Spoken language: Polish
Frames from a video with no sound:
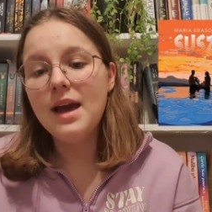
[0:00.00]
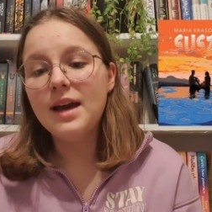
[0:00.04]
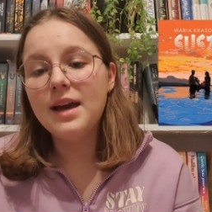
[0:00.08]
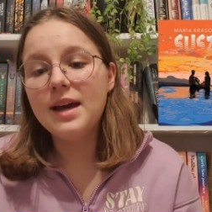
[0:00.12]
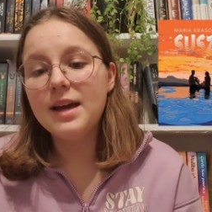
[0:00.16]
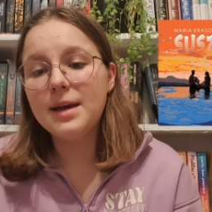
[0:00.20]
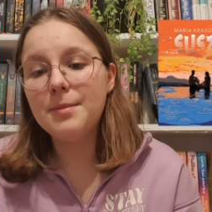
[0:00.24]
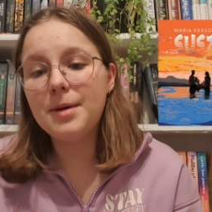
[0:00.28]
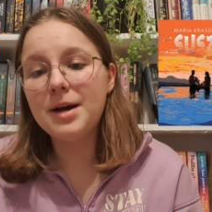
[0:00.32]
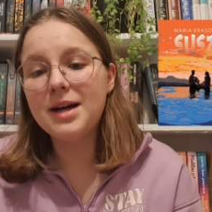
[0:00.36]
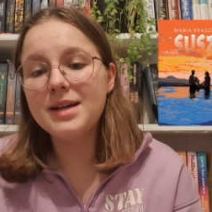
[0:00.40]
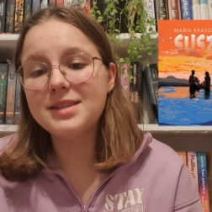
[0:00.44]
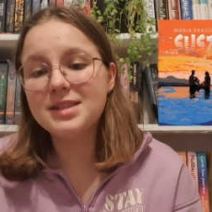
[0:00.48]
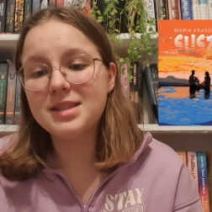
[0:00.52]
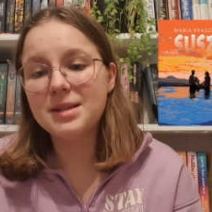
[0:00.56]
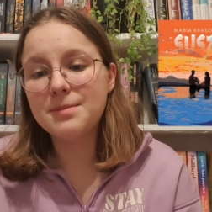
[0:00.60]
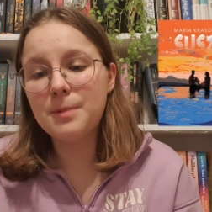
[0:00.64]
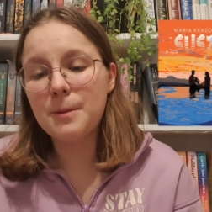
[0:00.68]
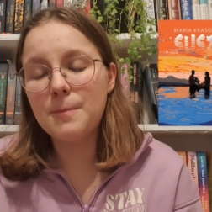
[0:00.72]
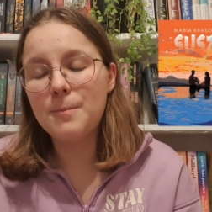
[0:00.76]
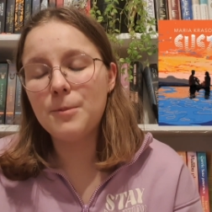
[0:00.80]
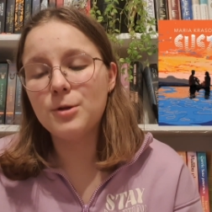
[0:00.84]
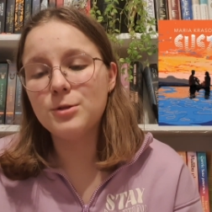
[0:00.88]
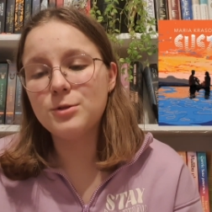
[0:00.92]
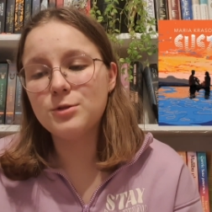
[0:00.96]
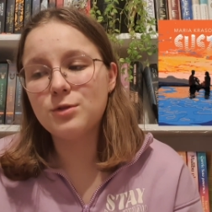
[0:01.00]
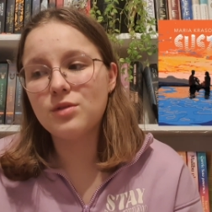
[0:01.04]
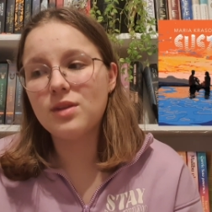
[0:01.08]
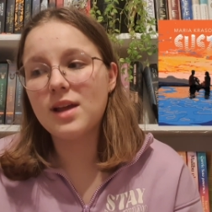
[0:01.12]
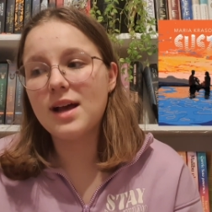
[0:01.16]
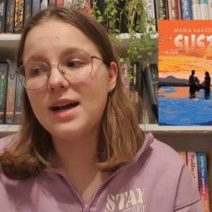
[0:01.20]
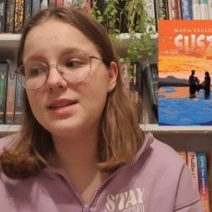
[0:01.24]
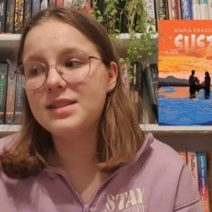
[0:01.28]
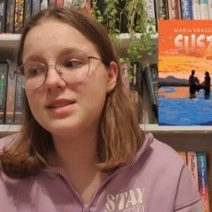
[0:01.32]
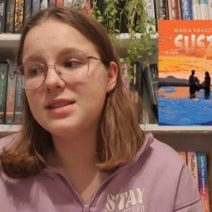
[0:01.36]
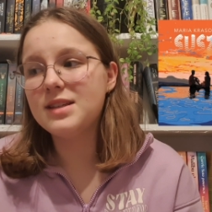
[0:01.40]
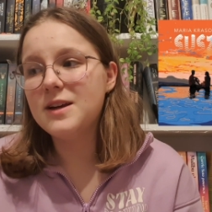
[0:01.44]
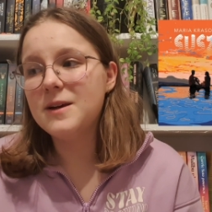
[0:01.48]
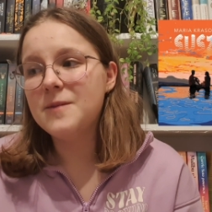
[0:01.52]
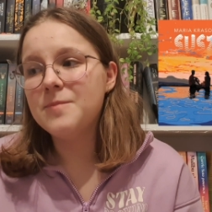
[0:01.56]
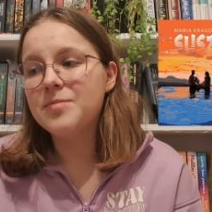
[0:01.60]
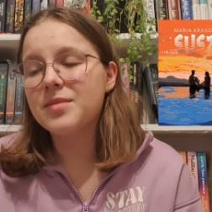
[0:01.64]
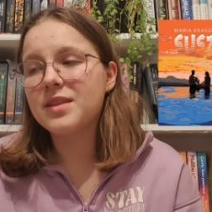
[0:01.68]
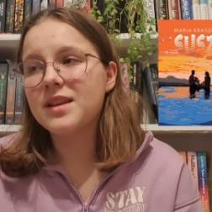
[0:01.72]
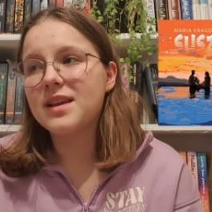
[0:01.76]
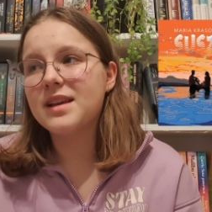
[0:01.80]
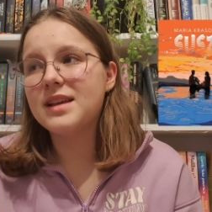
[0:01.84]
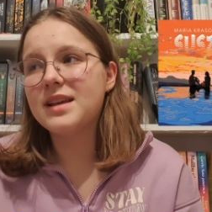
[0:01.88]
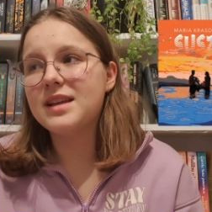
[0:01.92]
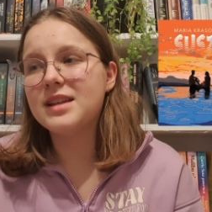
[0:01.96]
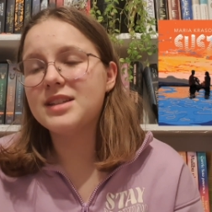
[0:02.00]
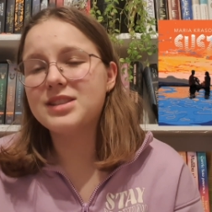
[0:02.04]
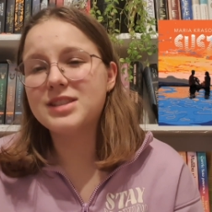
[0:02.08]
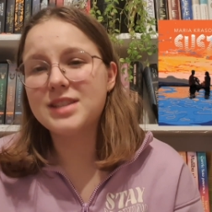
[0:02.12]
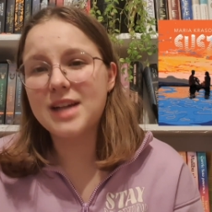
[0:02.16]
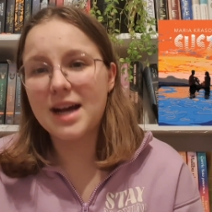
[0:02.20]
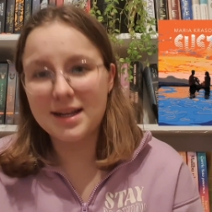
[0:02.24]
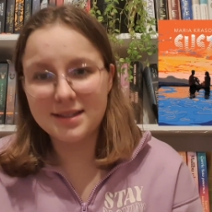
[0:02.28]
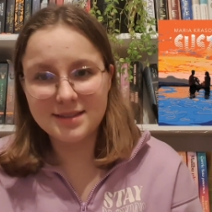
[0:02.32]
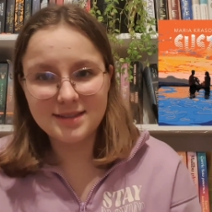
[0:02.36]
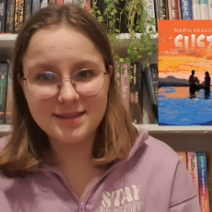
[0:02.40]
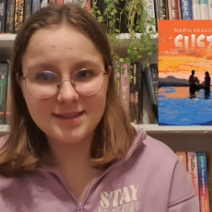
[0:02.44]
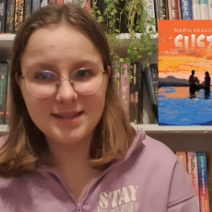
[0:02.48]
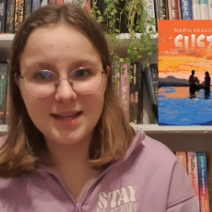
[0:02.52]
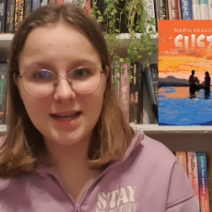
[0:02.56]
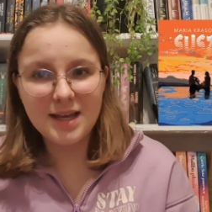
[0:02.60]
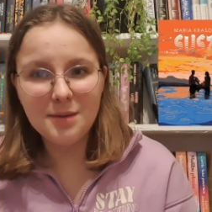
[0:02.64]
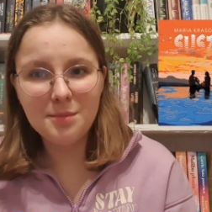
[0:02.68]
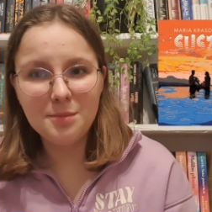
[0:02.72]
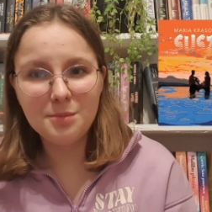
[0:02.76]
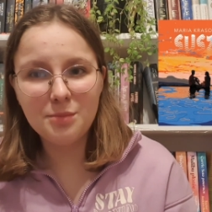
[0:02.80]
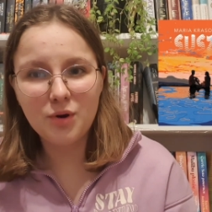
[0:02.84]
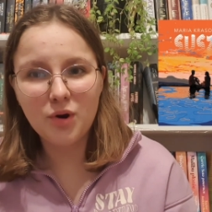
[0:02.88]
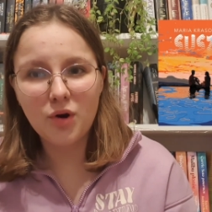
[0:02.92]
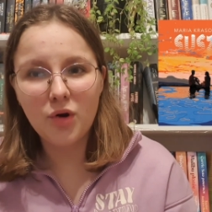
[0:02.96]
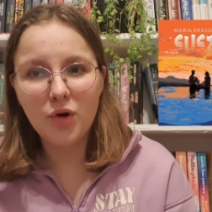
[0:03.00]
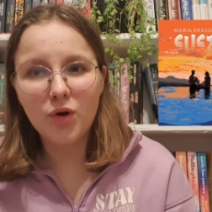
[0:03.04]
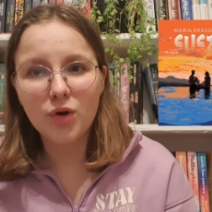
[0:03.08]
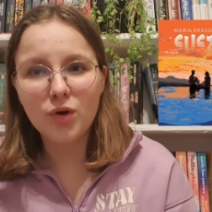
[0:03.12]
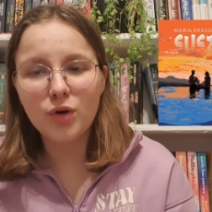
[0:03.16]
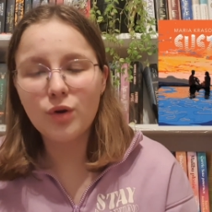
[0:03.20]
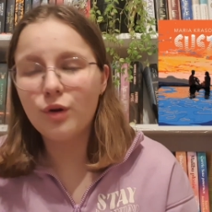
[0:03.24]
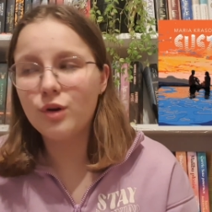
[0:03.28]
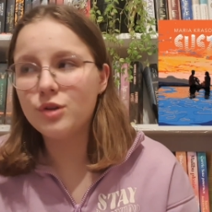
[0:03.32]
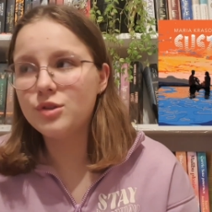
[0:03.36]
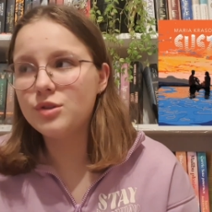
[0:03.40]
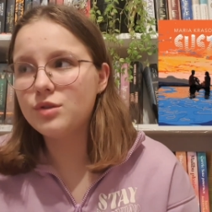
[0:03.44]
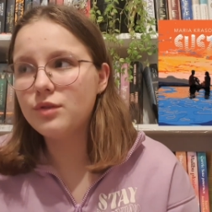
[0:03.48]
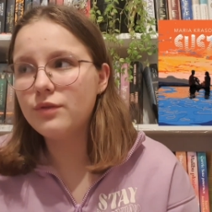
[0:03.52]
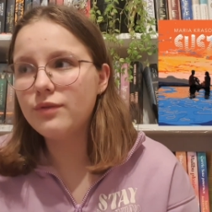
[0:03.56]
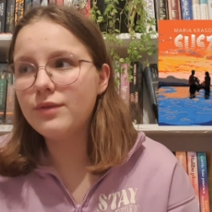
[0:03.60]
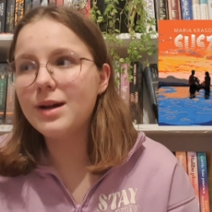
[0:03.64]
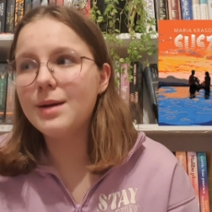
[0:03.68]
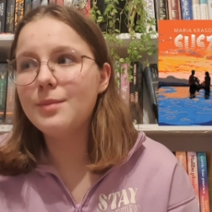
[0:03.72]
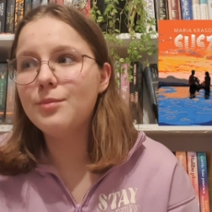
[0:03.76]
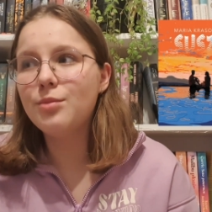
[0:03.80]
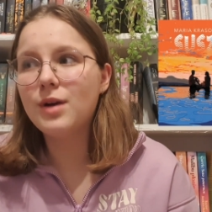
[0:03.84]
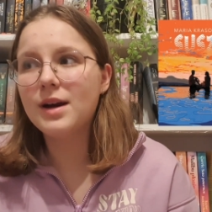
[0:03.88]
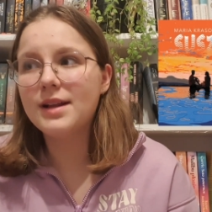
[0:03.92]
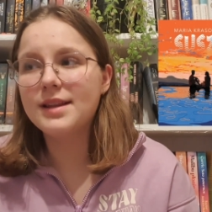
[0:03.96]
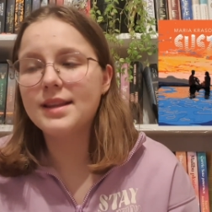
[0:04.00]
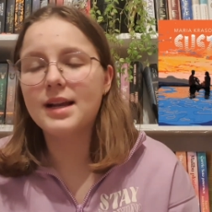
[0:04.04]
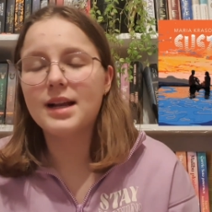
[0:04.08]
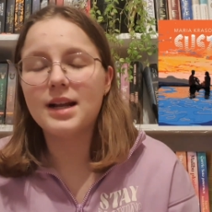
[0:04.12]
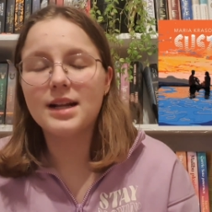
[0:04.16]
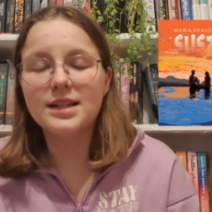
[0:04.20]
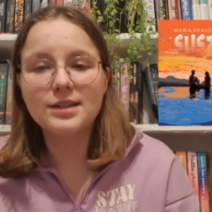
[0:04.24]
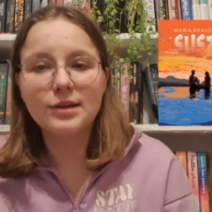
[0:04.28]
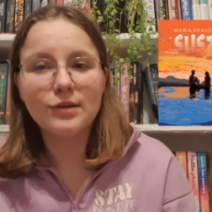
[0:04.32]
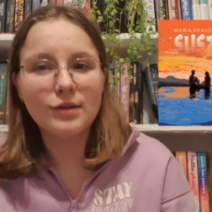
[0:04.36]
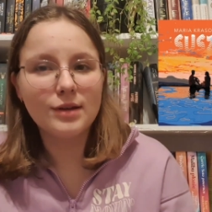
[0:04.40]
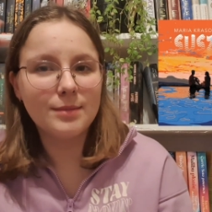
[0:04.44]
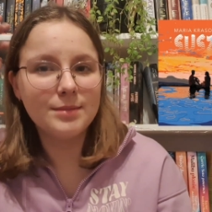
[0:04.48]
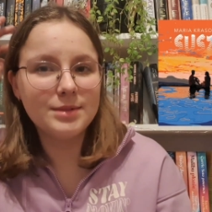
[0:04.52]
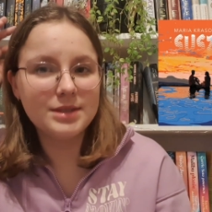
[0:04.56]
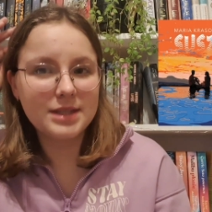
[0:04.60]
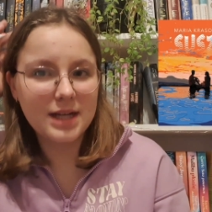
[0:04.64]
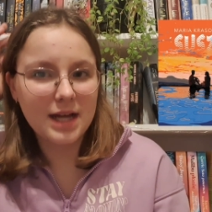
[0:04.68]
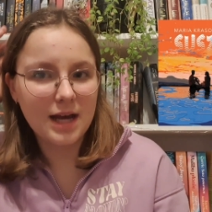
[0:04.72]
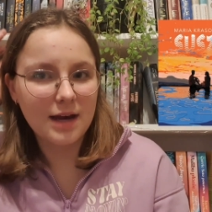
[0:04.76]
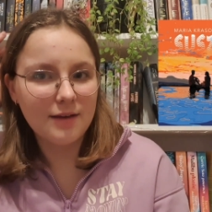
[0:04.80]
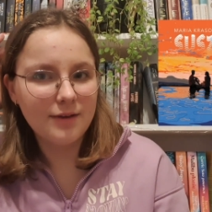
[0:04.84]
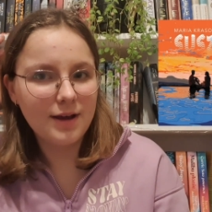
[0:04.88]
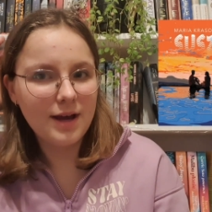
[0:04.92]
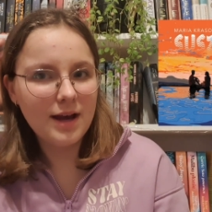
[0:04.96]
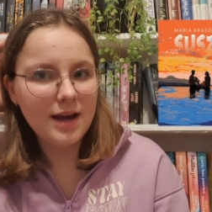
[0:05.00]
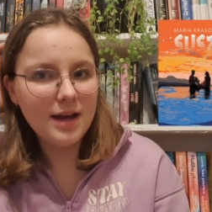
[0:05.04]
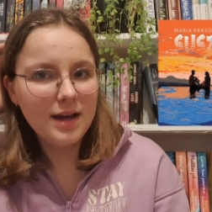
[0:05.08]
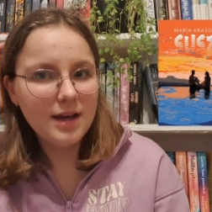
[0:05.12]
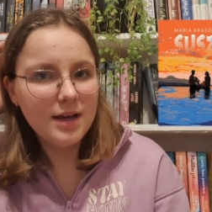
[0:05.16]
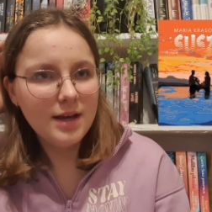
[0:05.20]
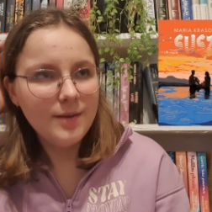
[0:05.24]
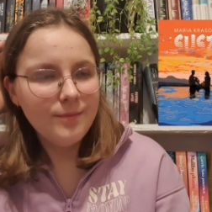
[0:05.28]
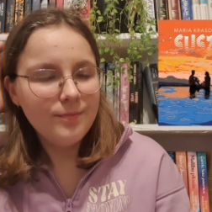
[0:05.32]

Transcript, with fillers: Chyba chcę po prostu dać szansę, bo końcówka była taka całkiem ciekawa,